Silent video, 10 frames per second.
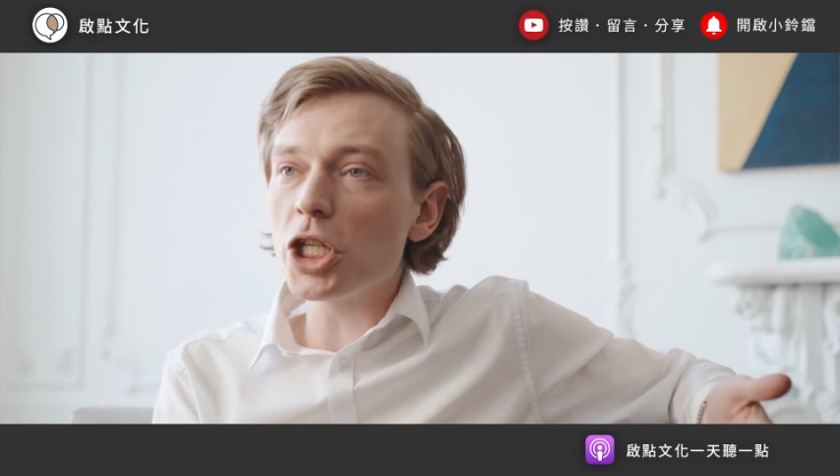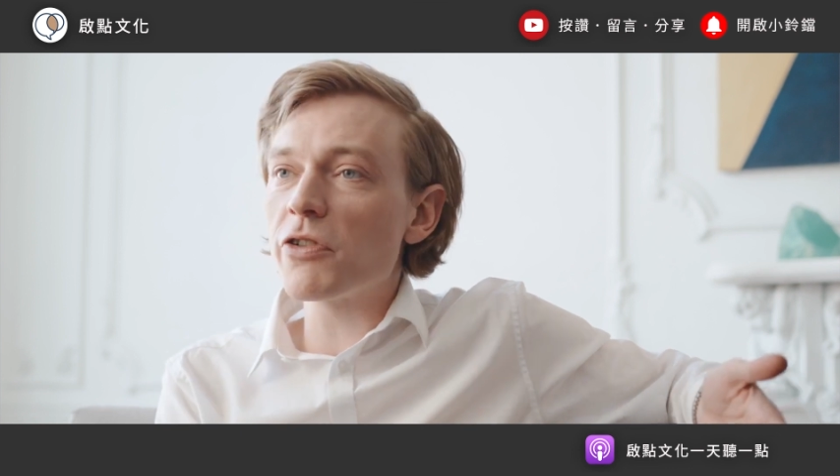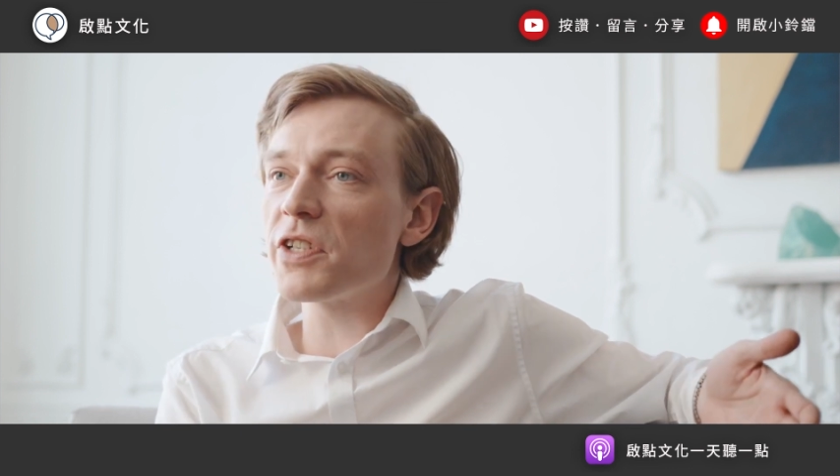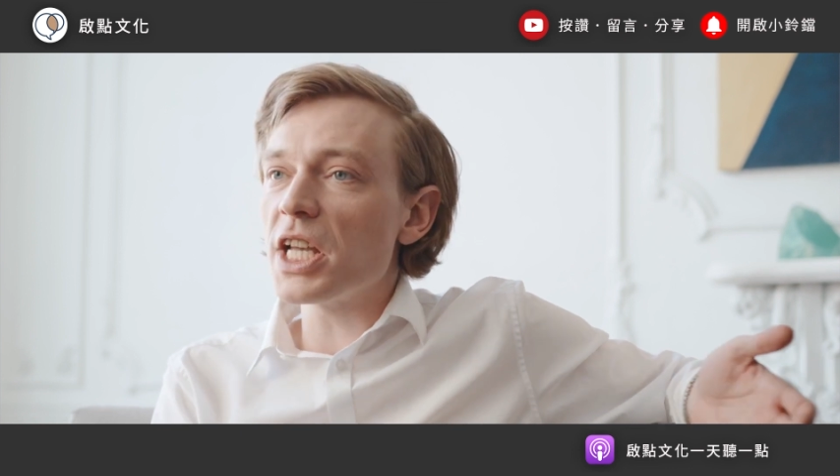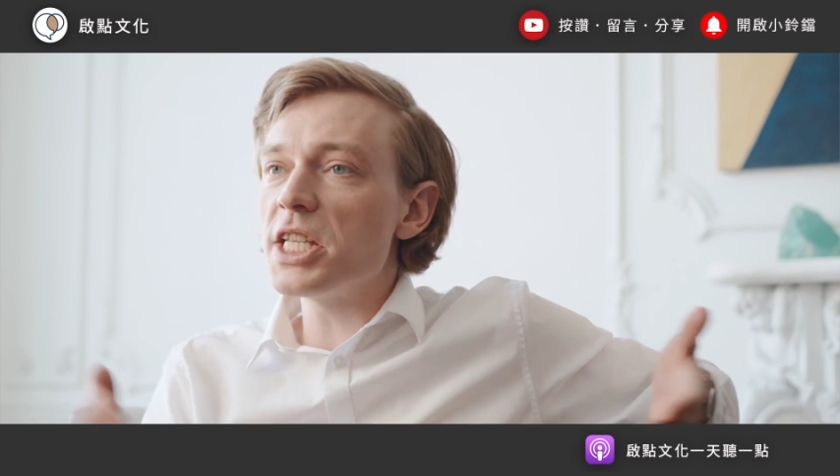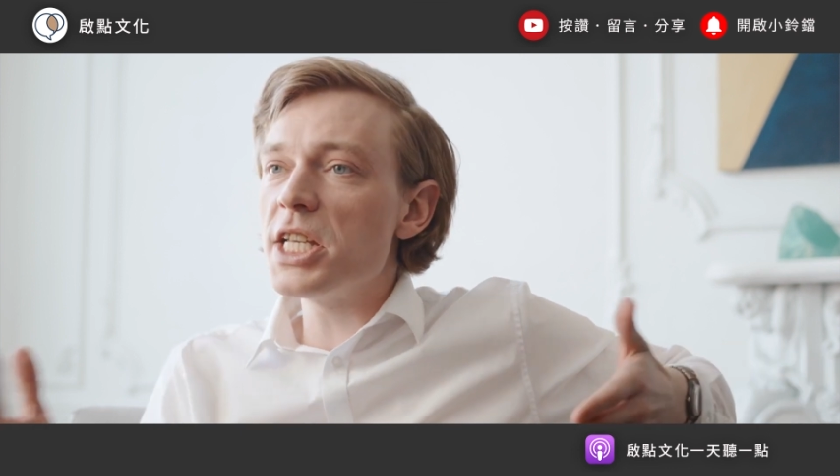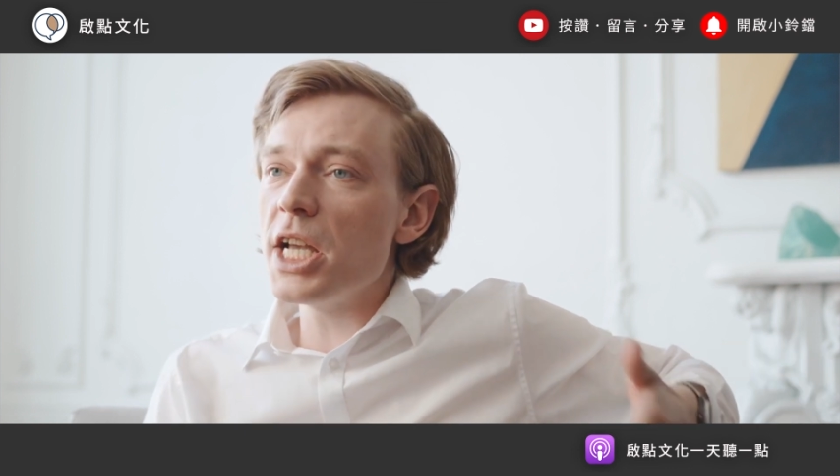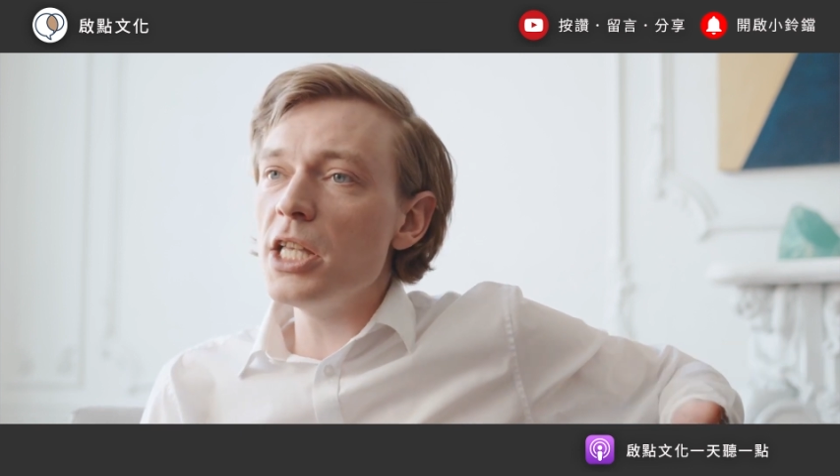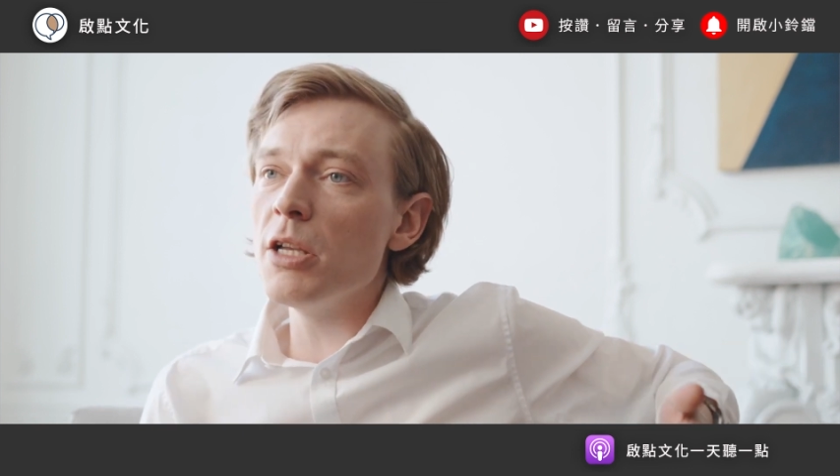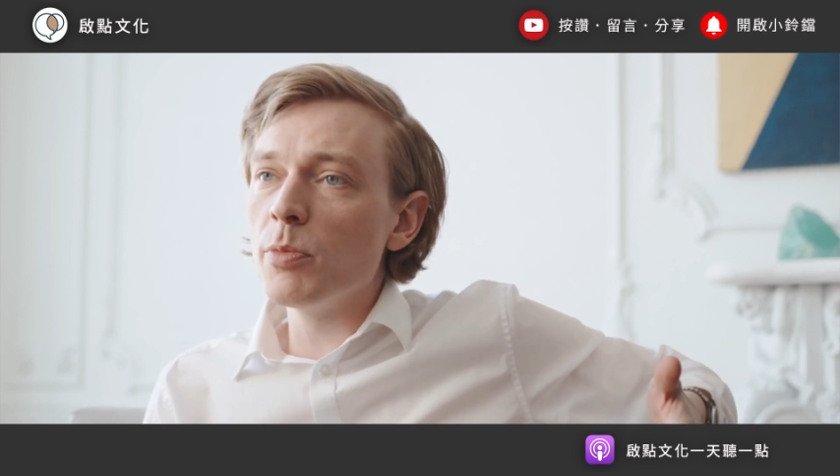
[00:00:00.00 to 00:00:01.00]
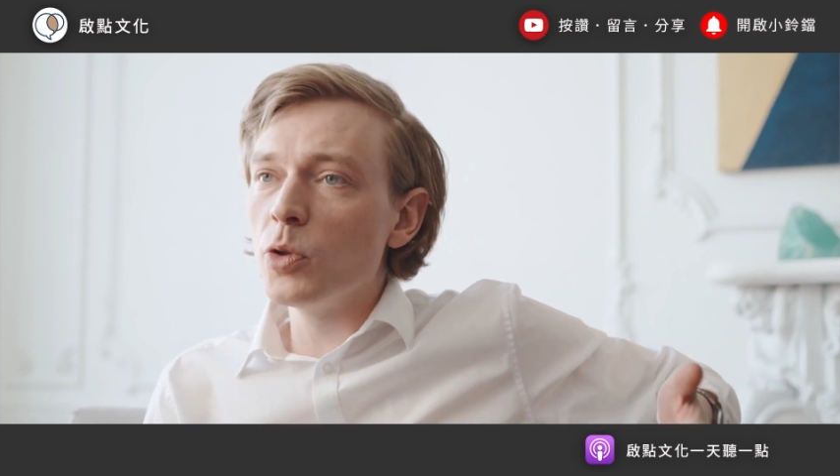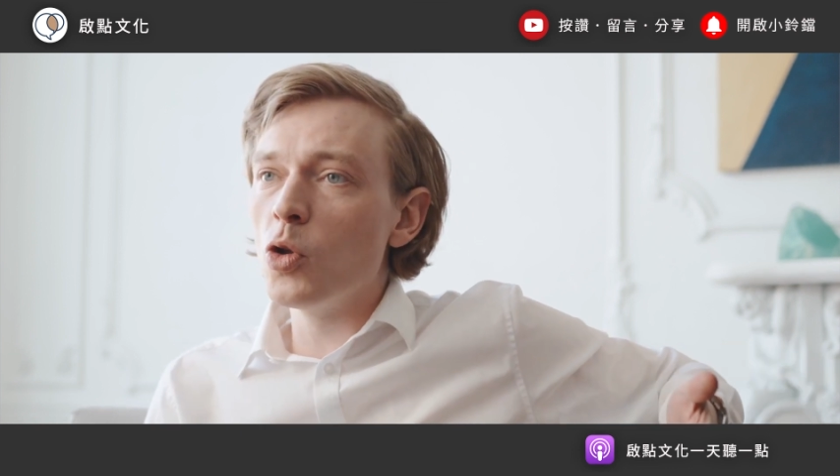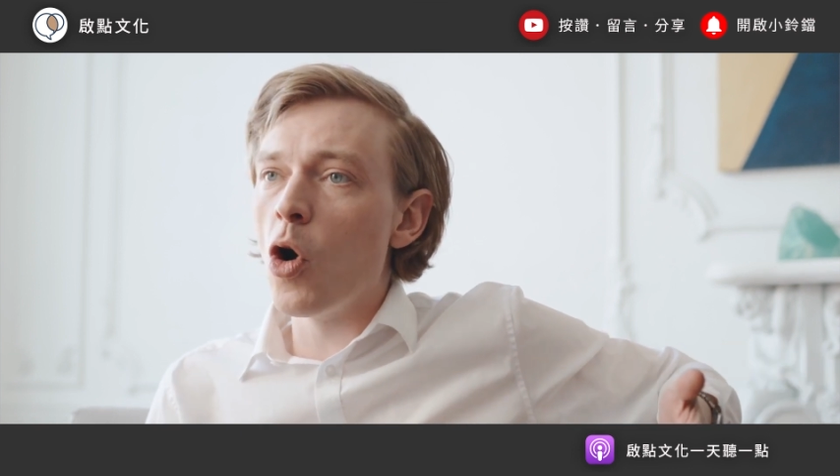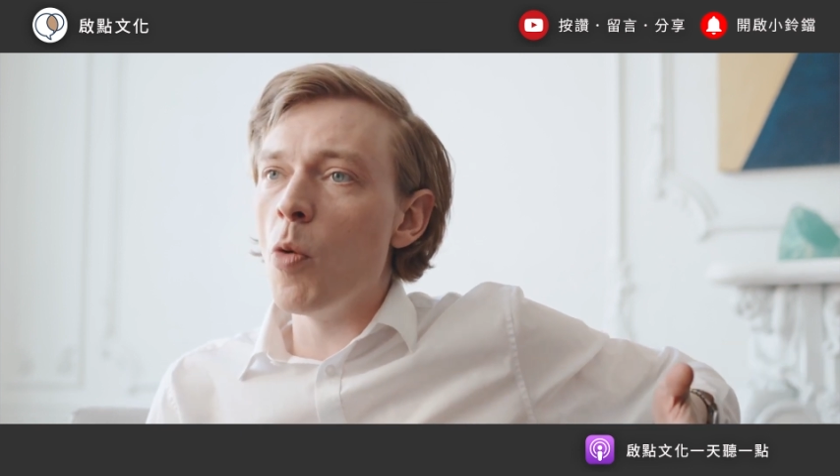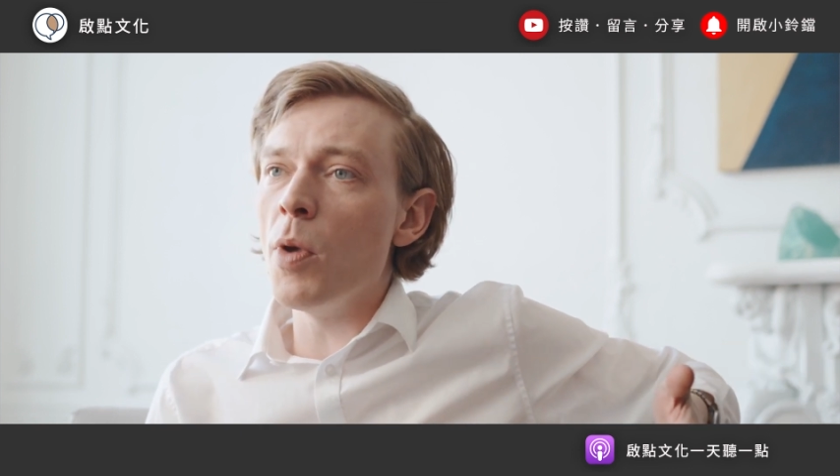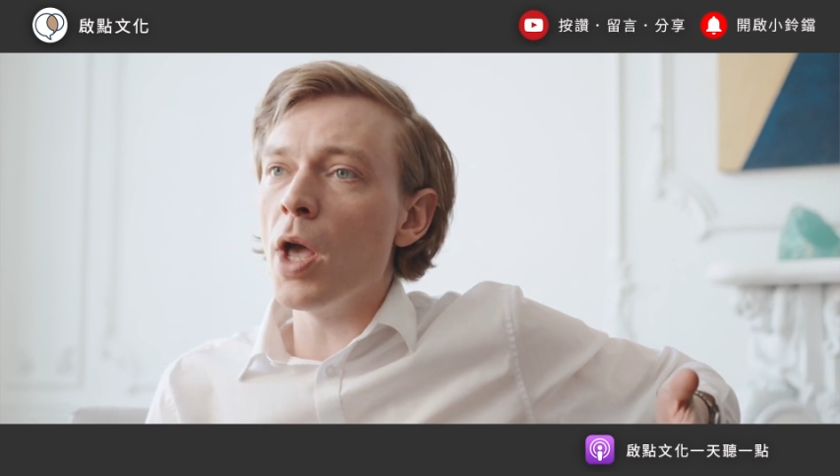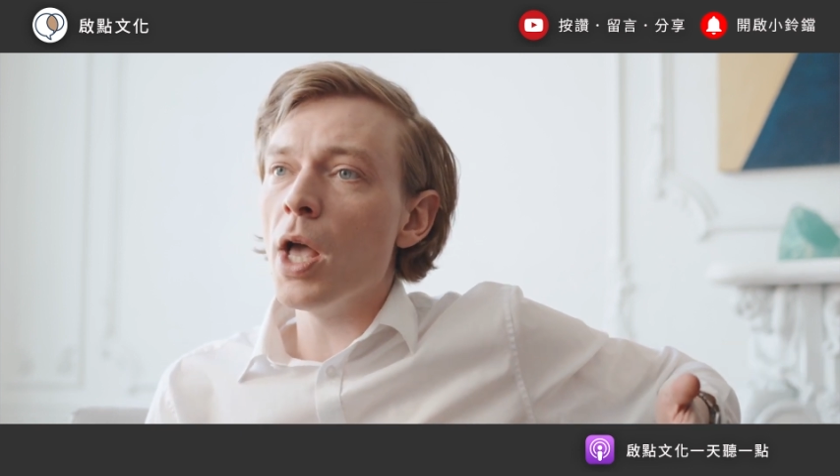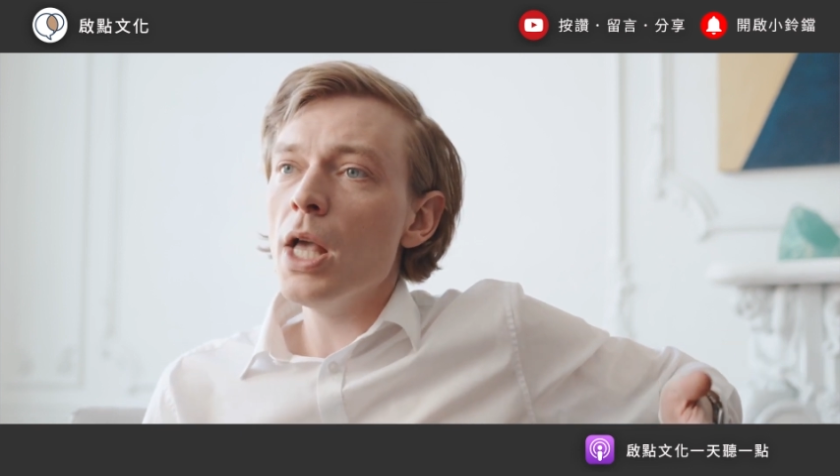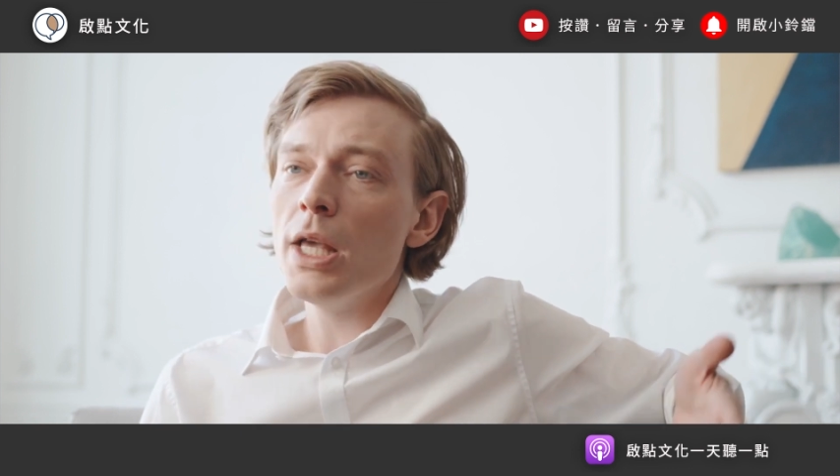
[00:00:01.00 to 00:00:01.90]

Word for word: 调整对待你的方式。